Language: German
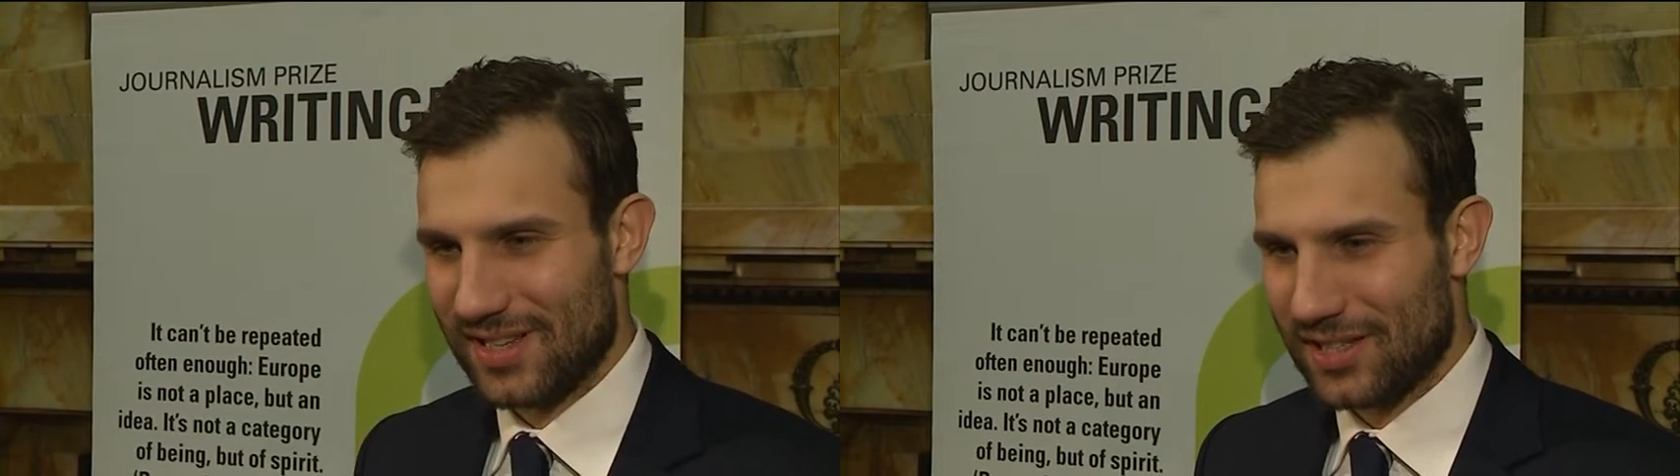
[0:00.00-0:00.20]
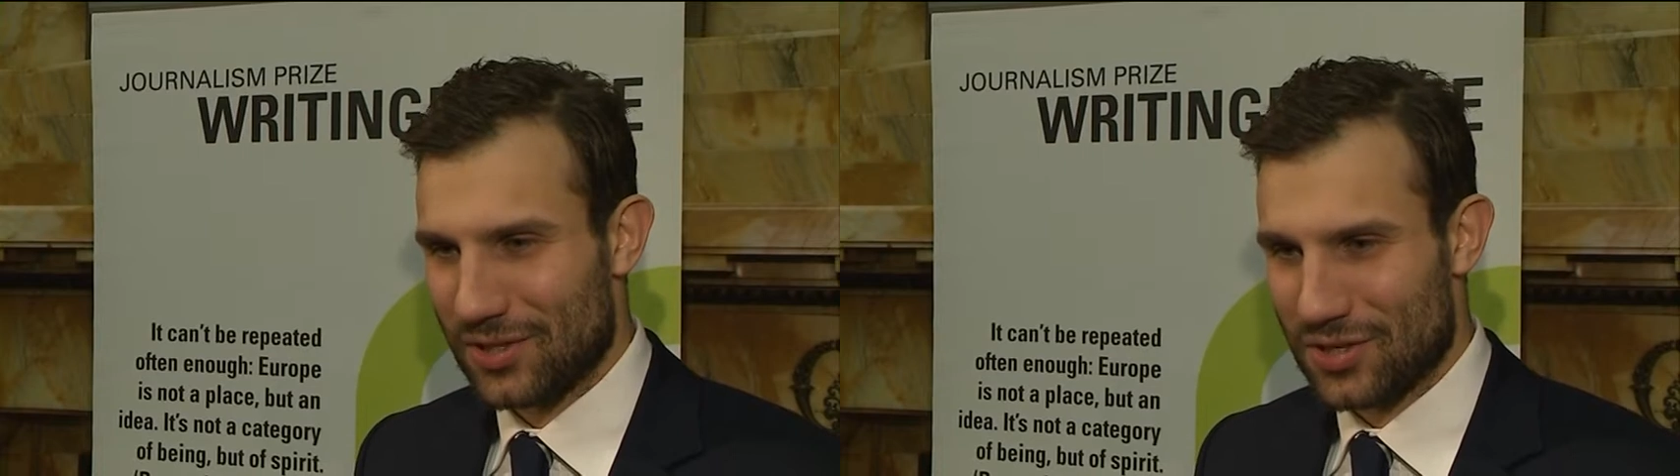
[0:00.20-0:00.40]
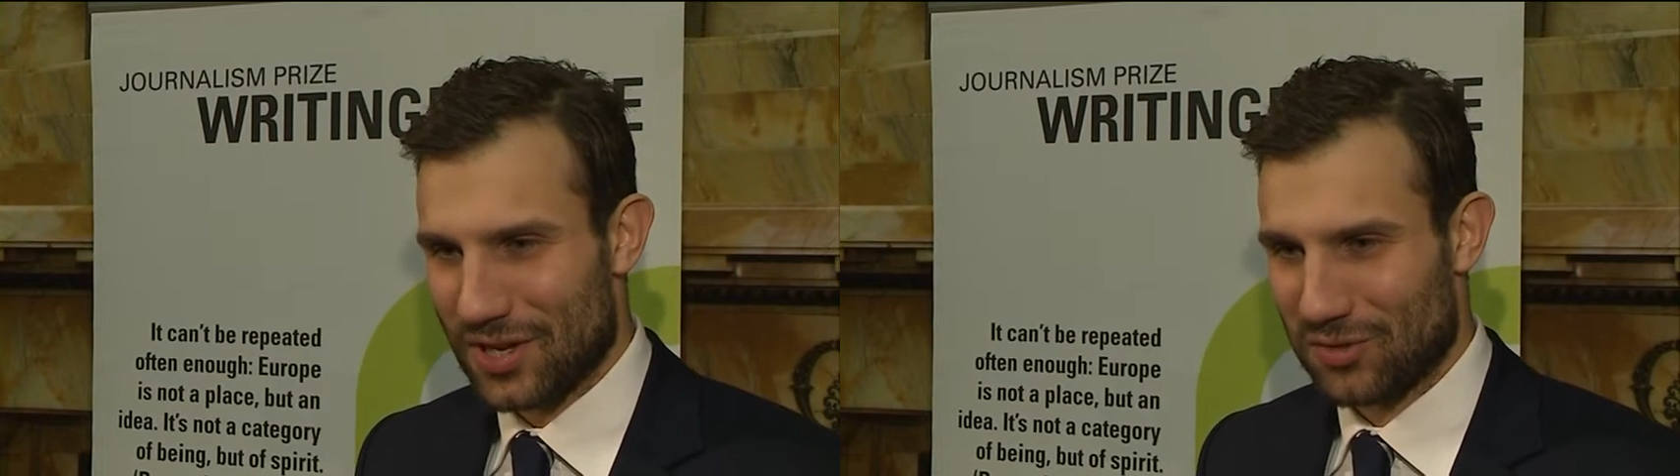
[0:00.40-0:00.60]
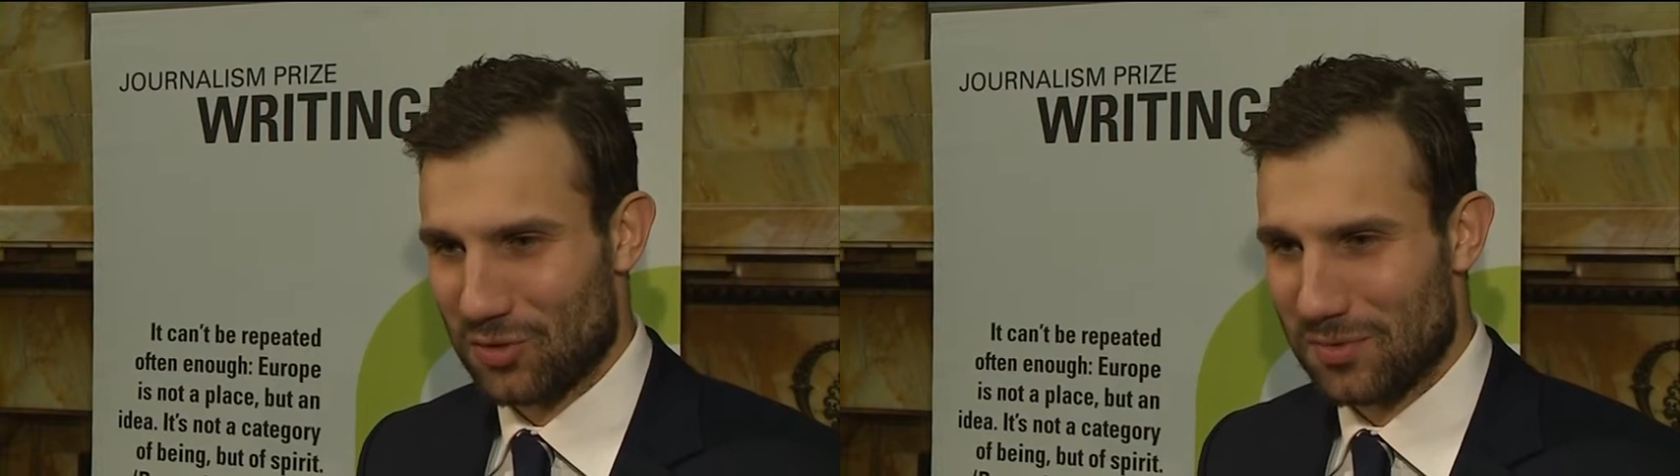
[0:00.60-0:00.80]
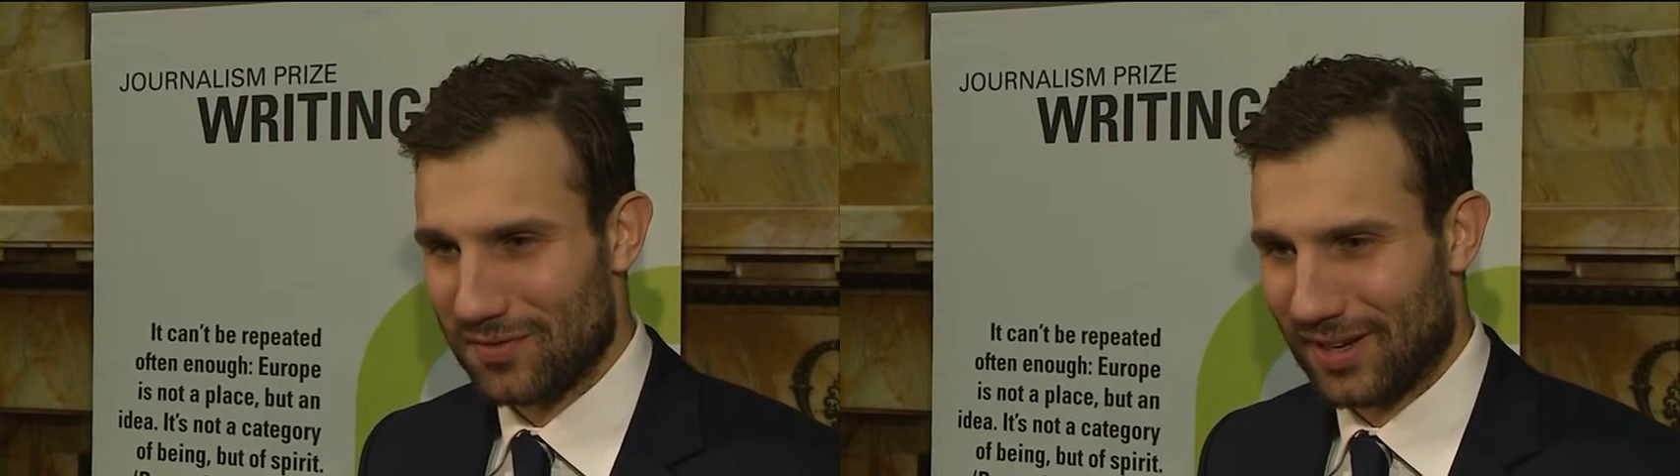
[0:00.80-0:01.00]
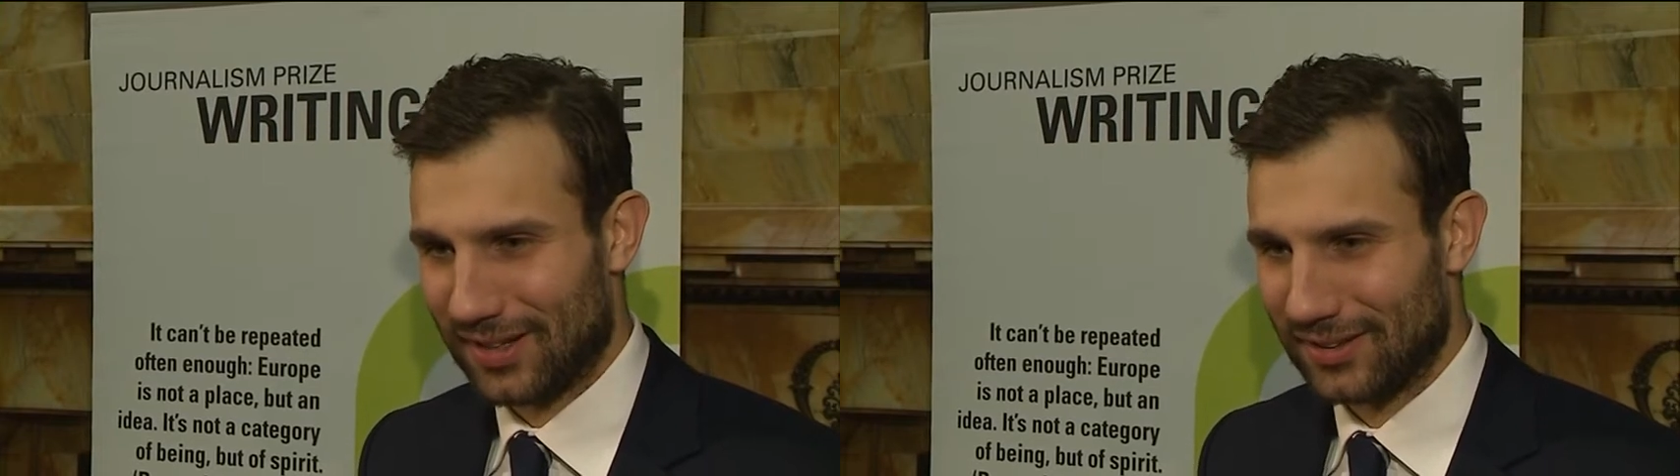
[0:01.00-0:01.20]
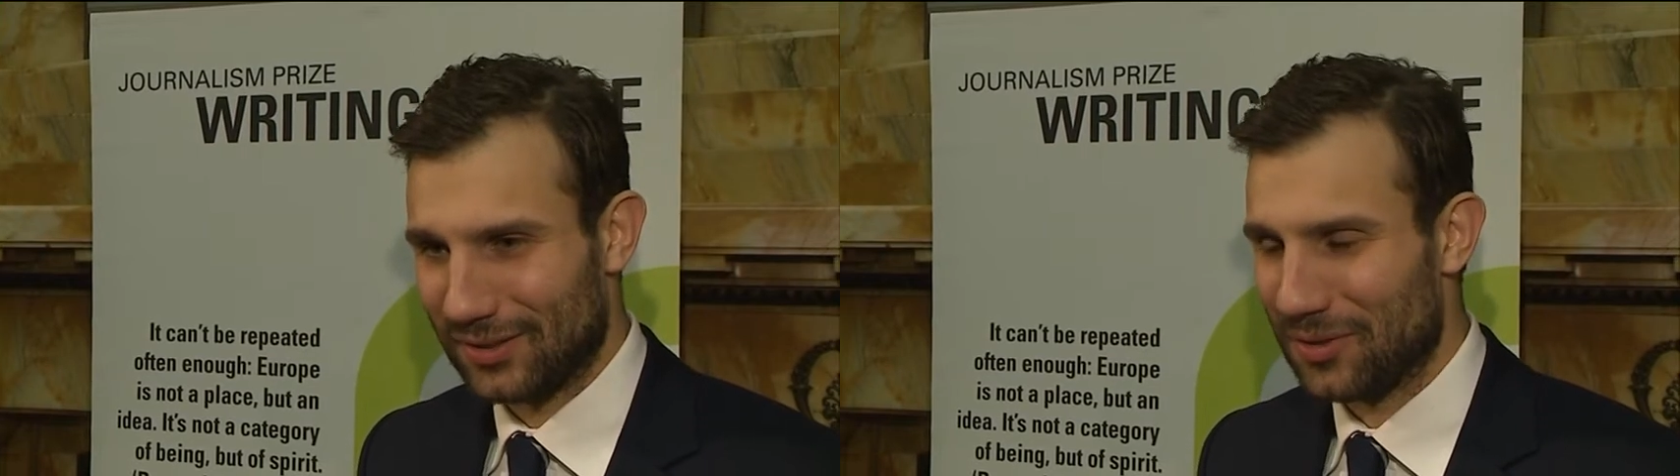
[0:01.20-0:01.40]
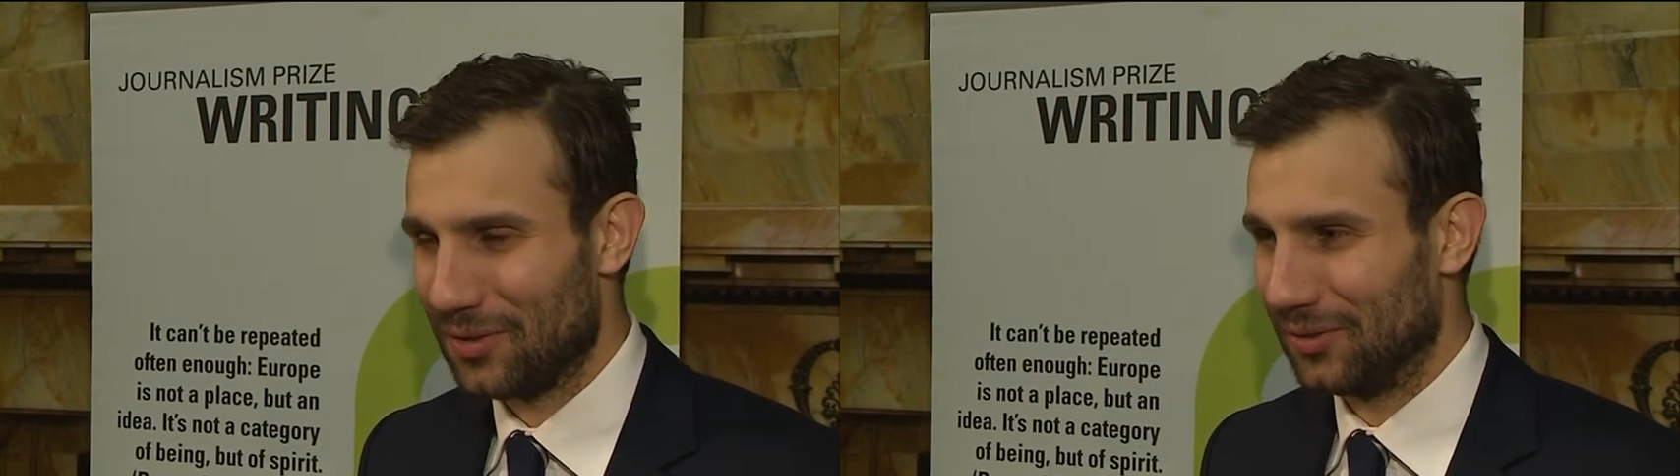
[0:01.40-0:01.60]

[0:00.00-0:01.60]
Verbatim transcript: Lenin-Statue bewachen